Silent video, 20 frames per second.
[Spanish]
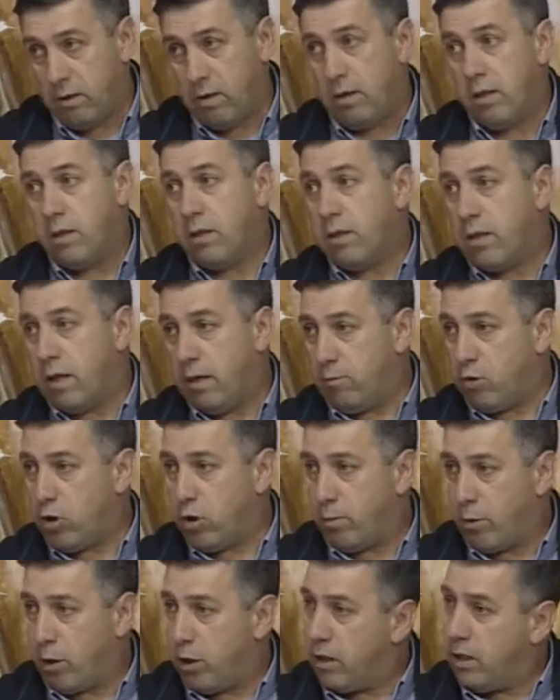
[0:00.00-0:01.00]
Tenemos
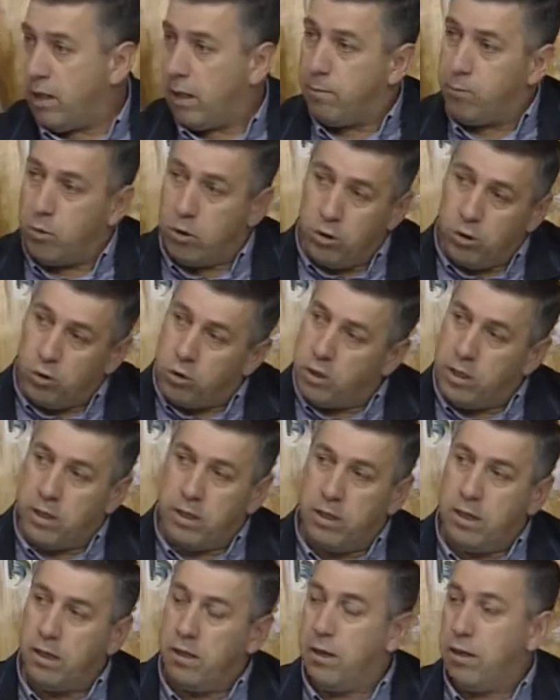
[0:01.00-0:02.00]
que priorizar, porque yo sé
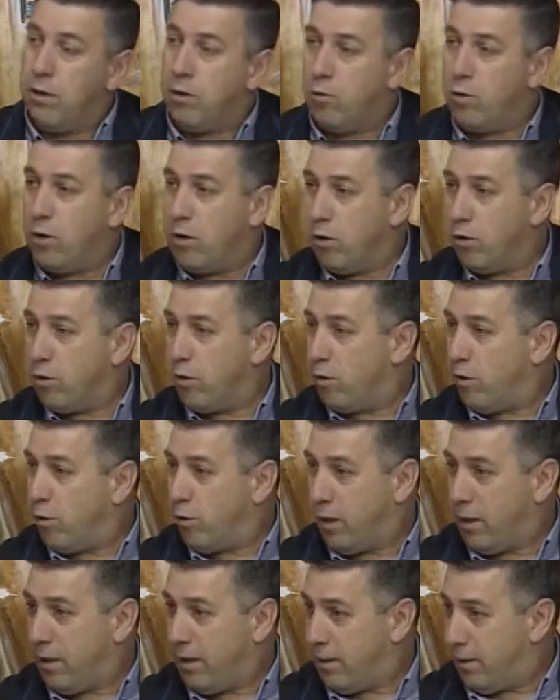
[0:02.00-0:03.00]
que cuando
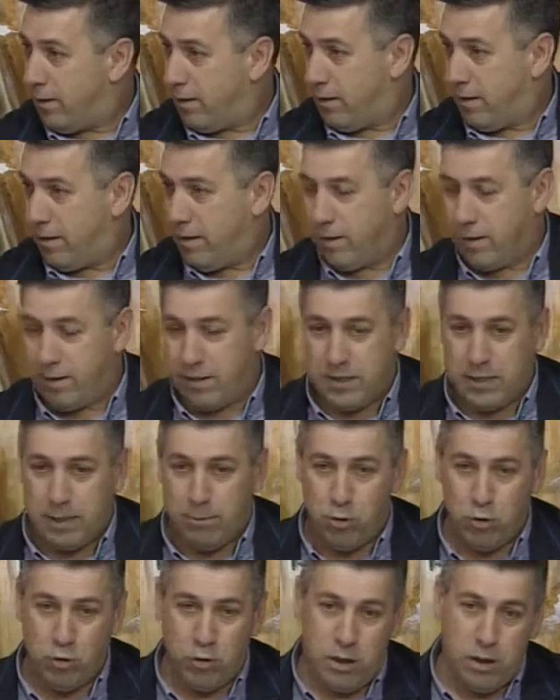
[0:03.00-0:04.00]
ahora eh,
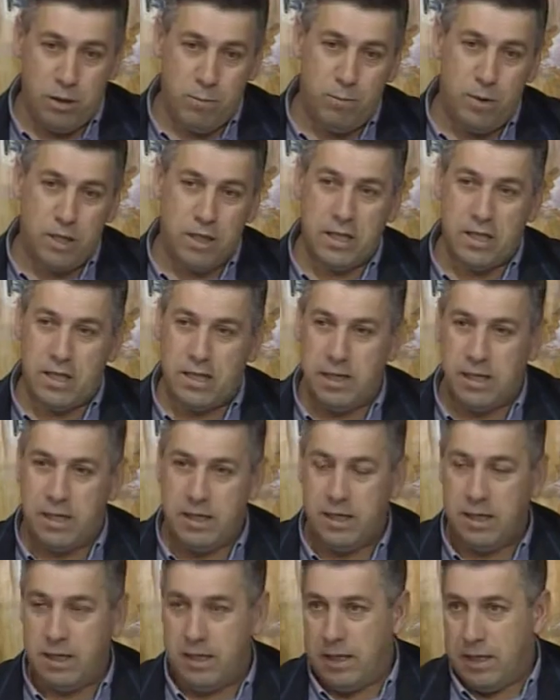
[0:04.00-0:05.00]
estamos con la limpieza
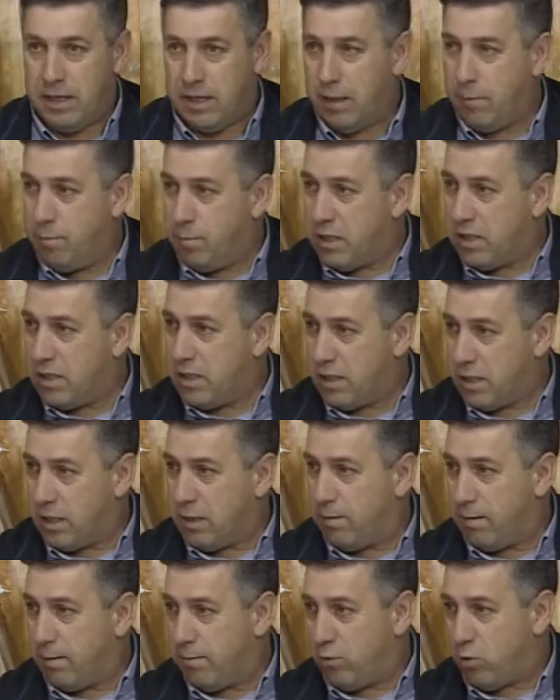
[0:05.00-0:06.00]
de, pistas que
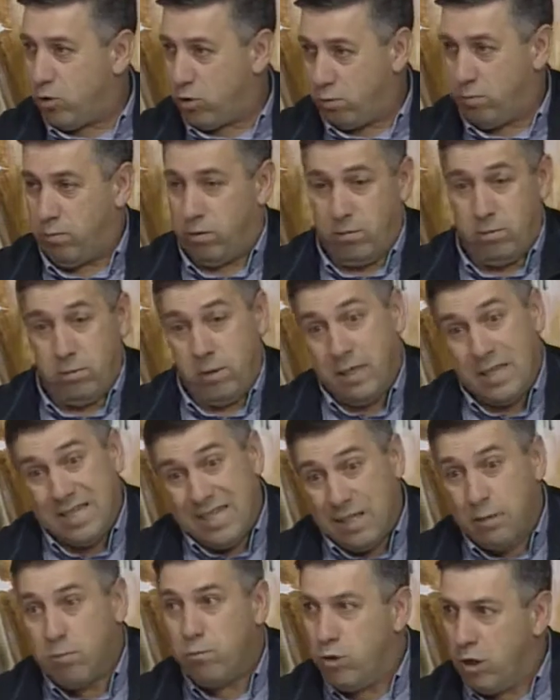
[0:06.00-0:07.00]
vamos, que
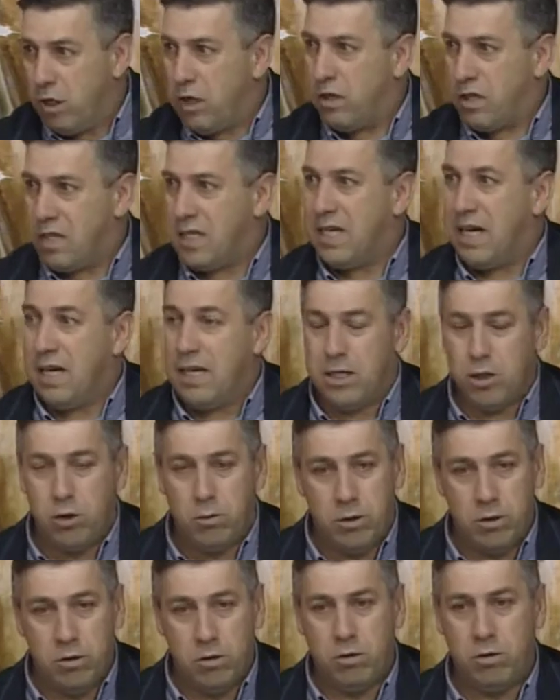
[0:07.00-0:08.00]
ya es muy necesaria, y
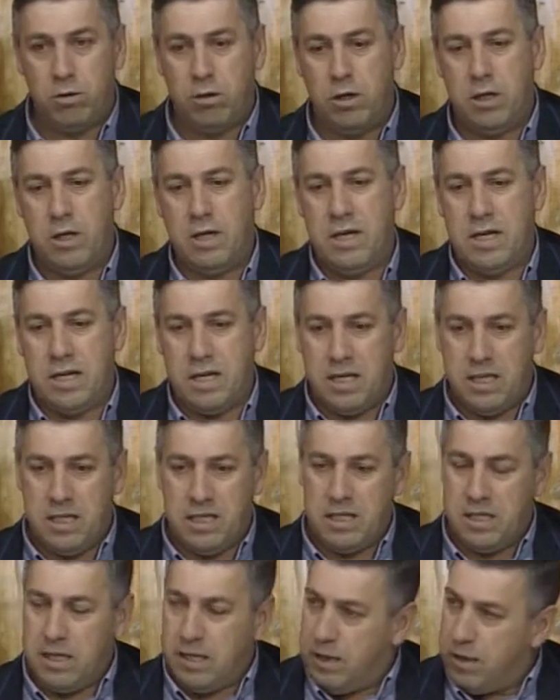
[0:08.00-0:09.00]
sobre todo que
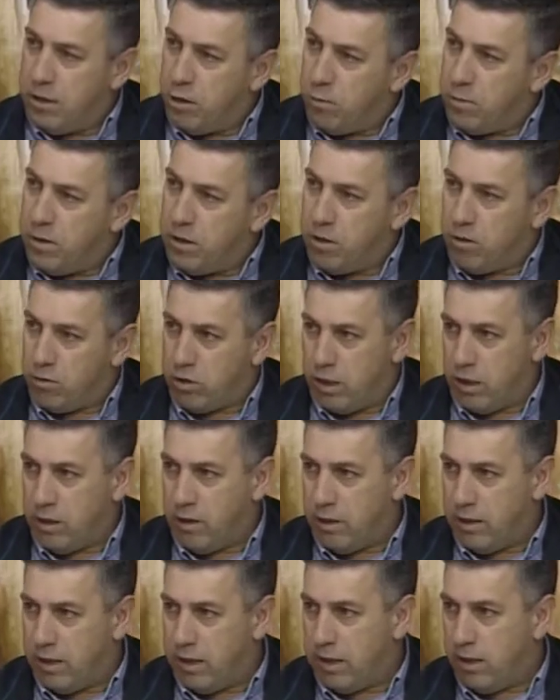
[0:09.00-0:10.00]
desde comienzos
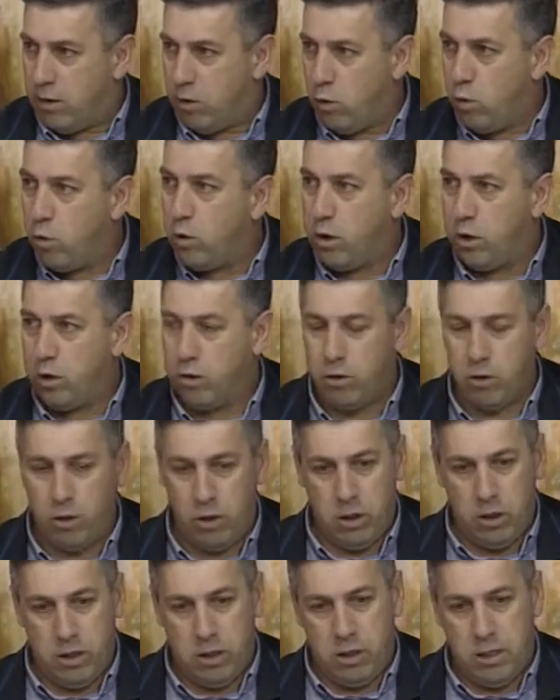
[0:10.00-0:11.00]
de, junio
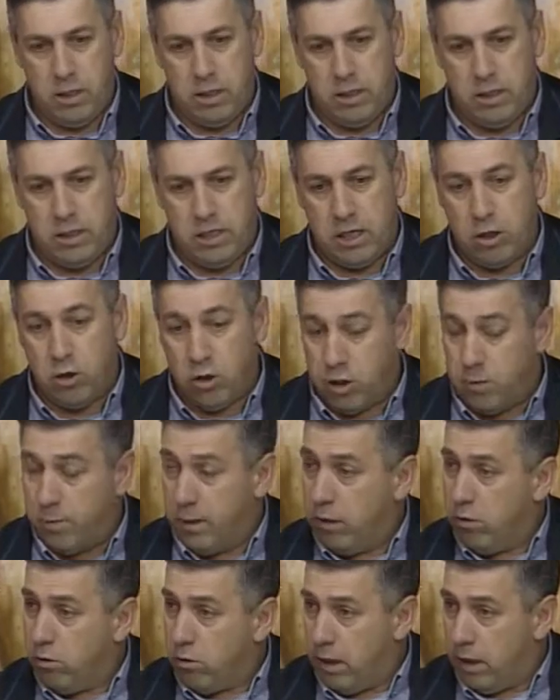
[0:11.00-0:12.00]
eh, se nos
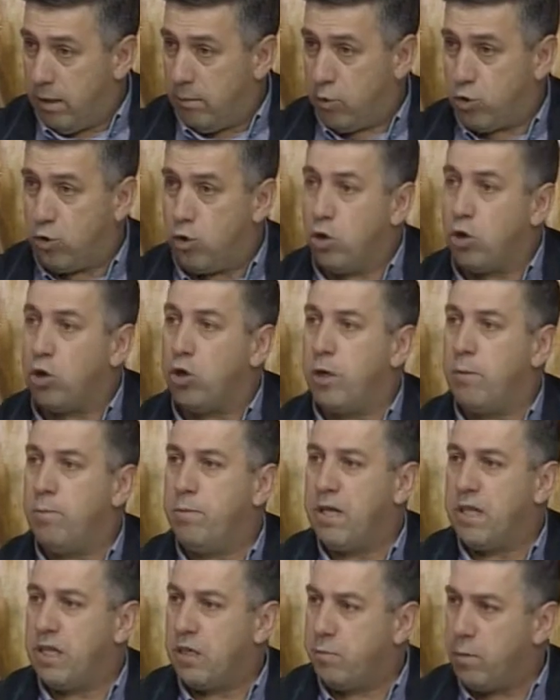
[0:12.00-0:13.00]
desmandó, tenemos dos
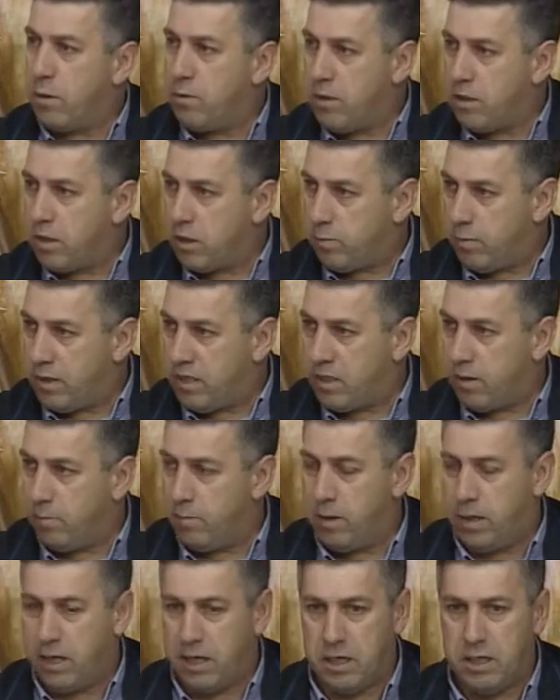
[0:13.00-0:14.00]
limpiezas previstas para este
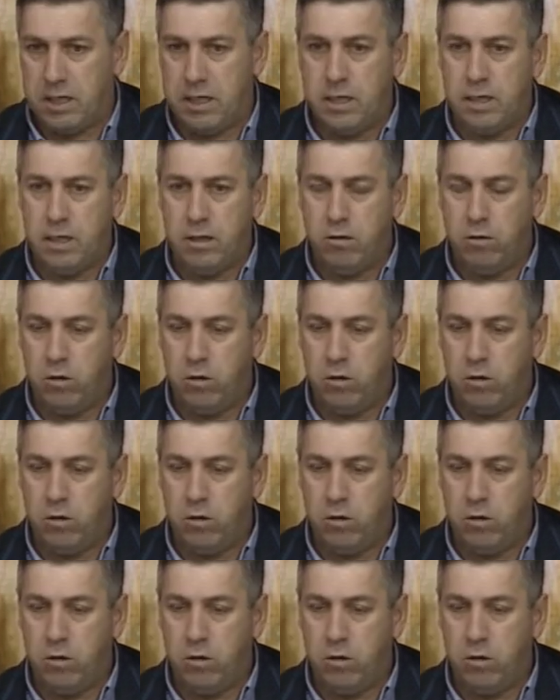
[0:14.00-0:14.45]
ejercicio,